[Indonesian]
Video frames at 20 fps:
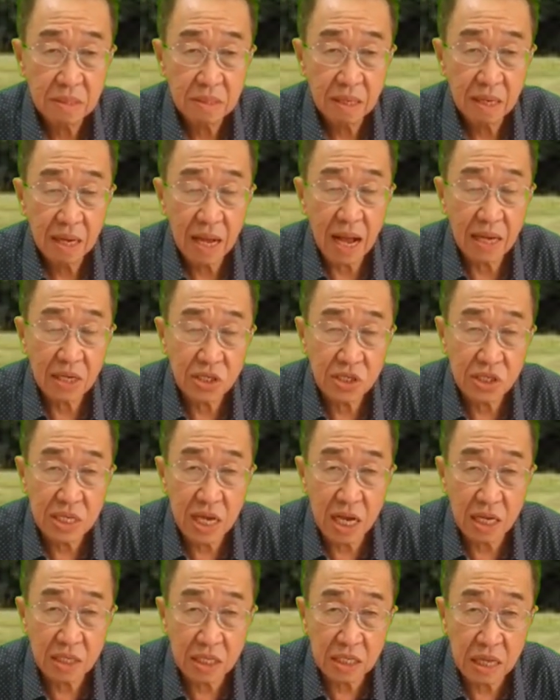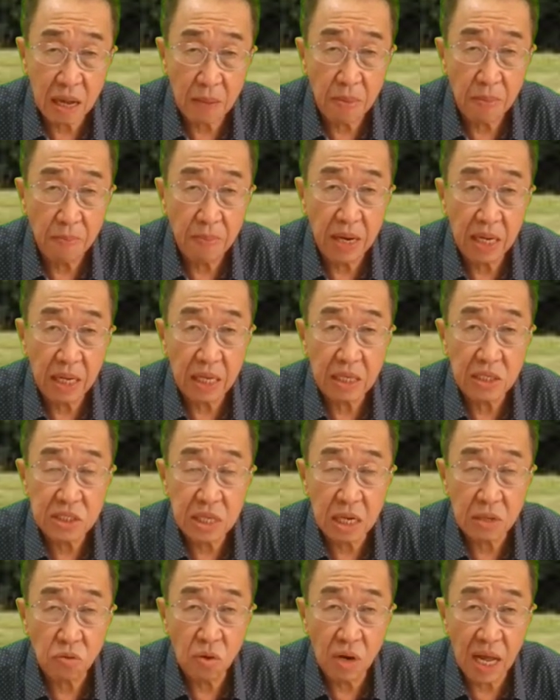kasih yang tidak memiliki
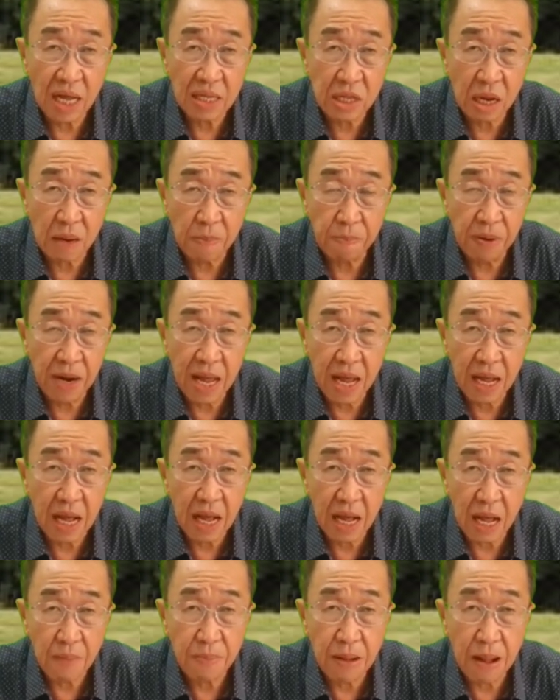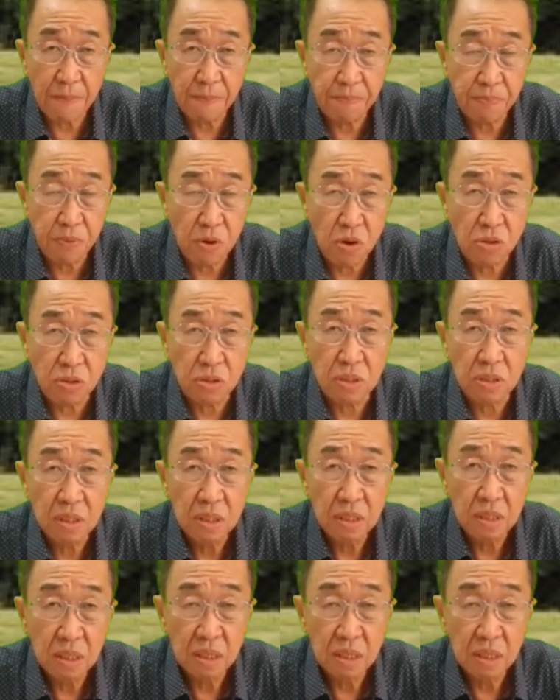satu latar belakang apapun,